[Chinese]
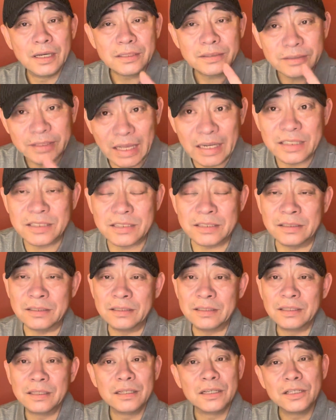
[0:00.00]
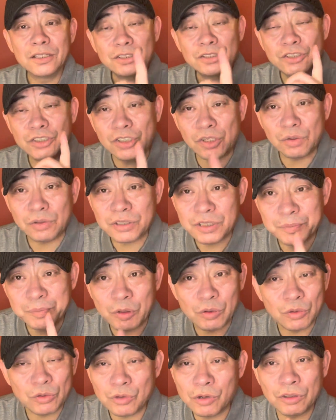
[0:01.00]
但是，就是比
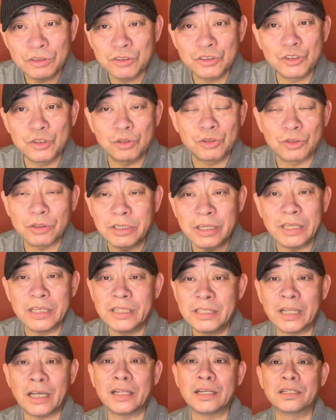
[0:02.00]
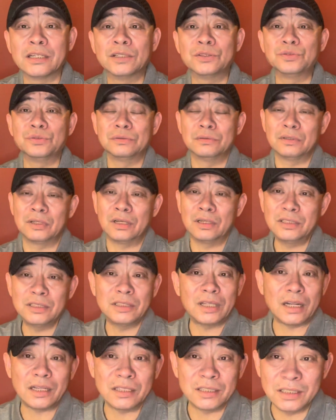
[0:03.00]
如说，就说这意大利歌剧啊，意
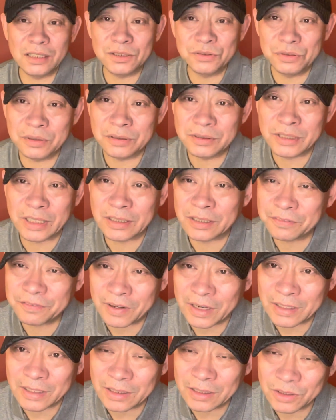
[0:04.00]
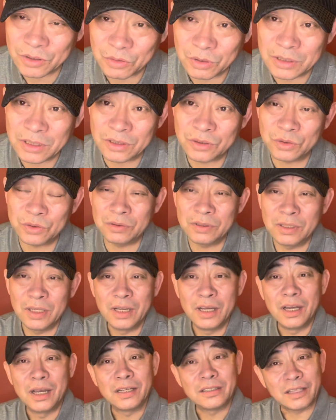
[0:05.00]
大利歌剧在它发展的过程中，
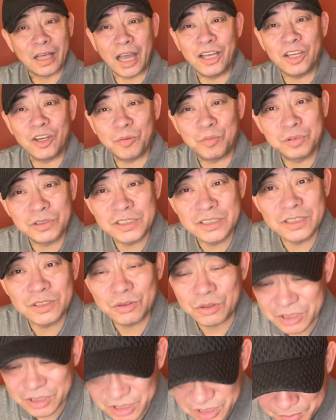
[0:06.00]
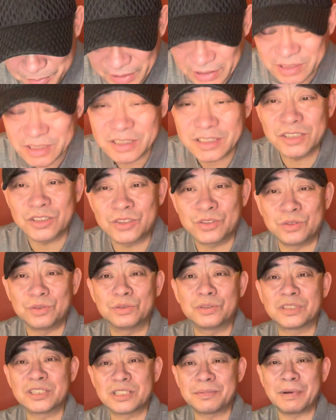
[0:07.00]
它要不经过十八世纪
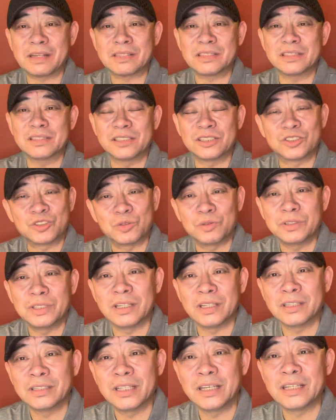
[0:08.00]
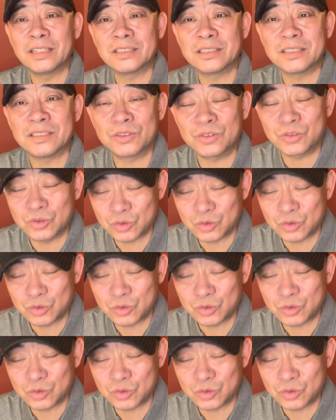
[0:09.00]
初、十八世纪中叶的那一次